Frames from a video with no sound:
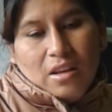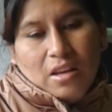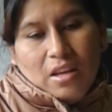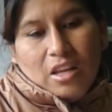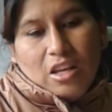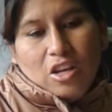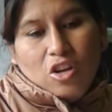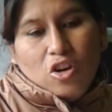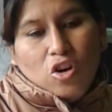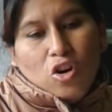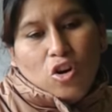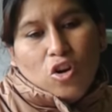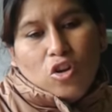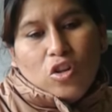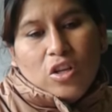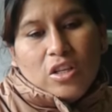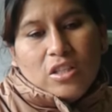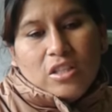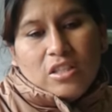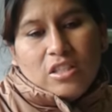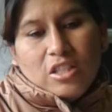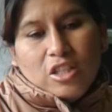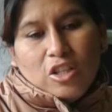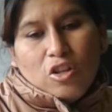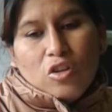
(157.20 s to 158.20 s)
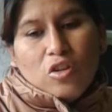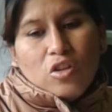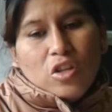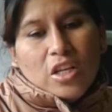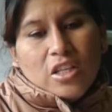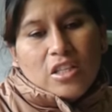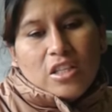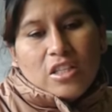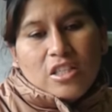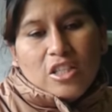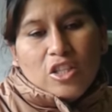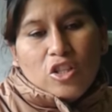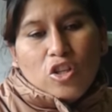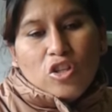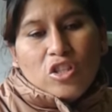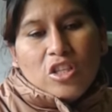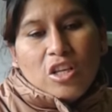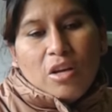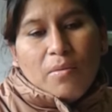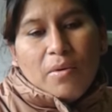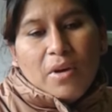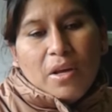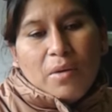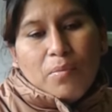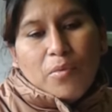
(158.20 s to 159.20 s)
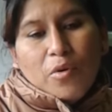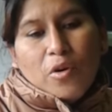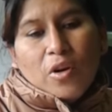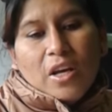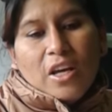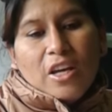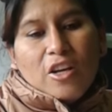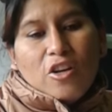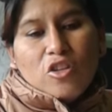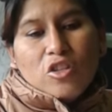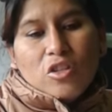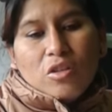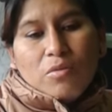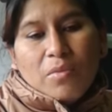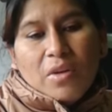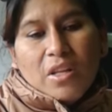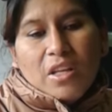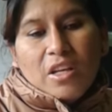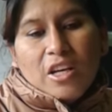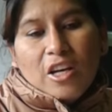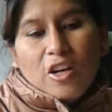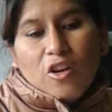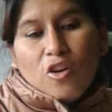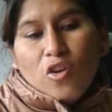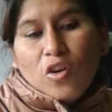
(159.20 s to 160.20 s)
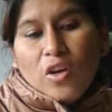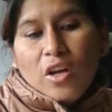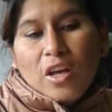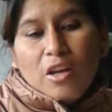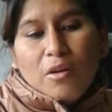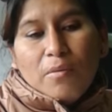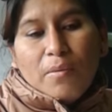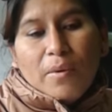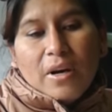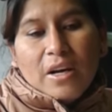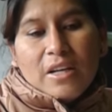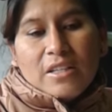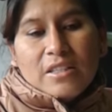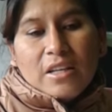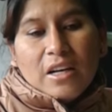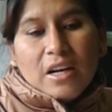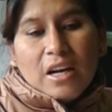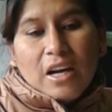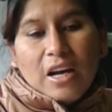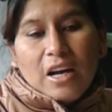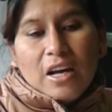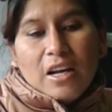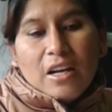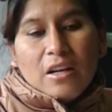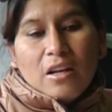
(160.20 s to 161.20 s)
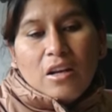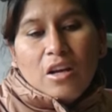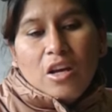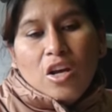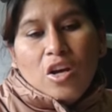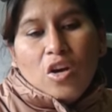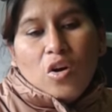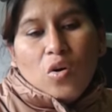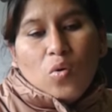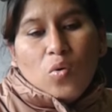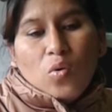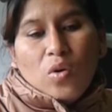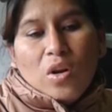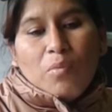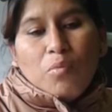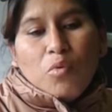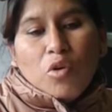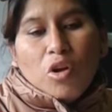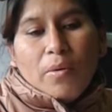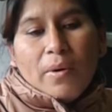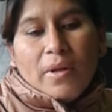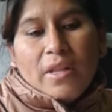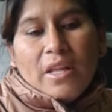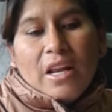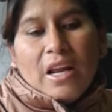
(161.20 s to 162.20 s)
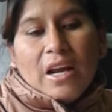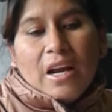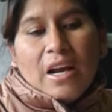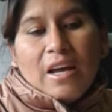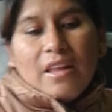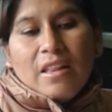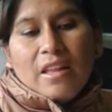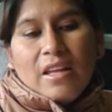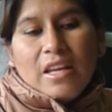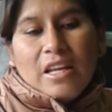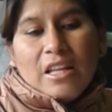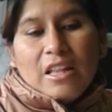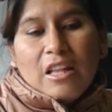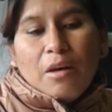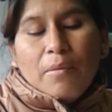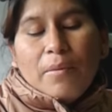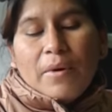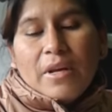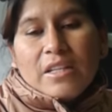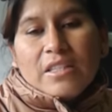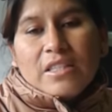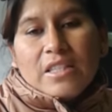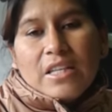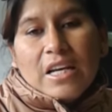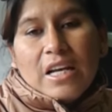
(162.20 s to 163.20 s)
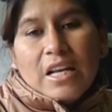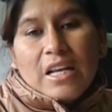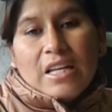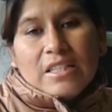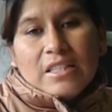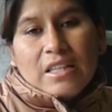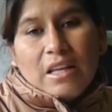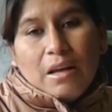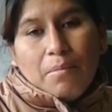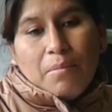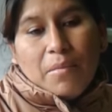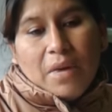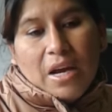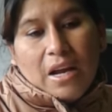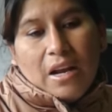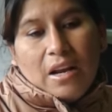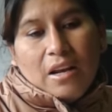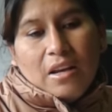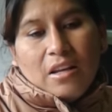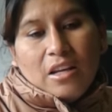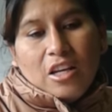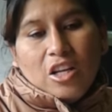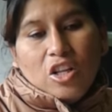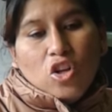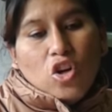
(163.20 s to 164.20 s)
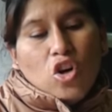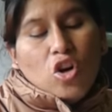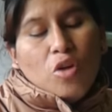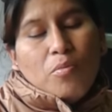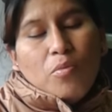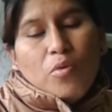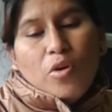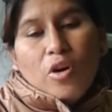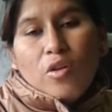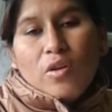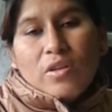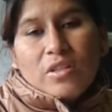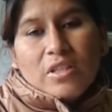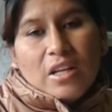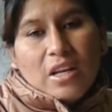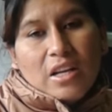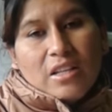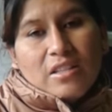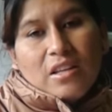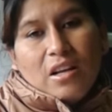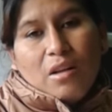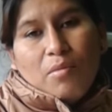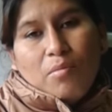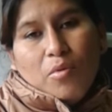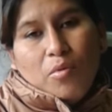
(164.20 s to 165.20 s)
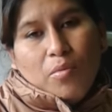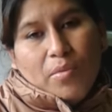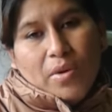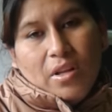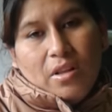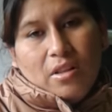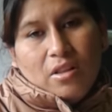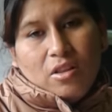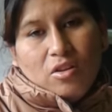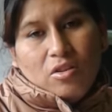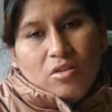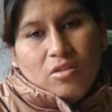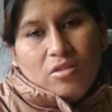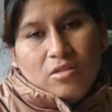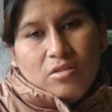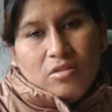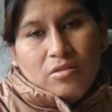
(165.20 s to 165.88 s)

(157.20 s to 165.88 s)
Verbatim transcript: Y yo lo necesito, necesito saber porque ellos me dijeron que iban a sacar una prueba de la caderita a ver si él está mal y no lo puedo hacer hasta el momento.